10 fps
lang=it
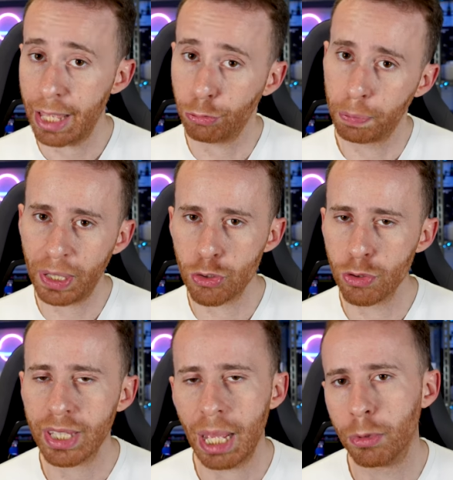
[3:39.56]
e super
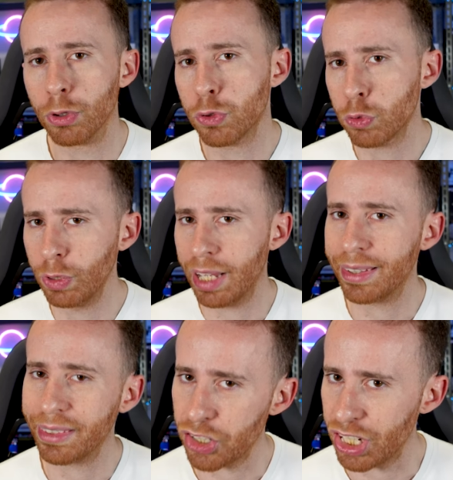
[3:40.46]
giù siamo sulla
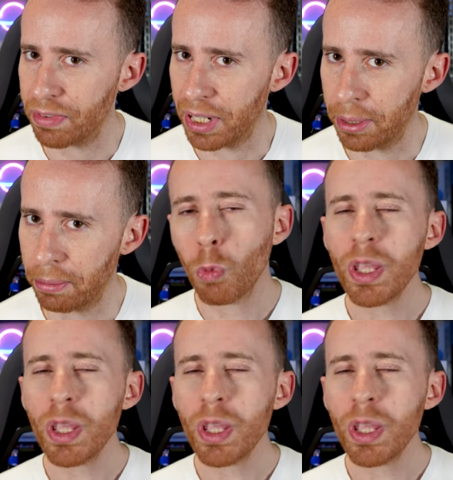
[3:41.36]
stessa cifra.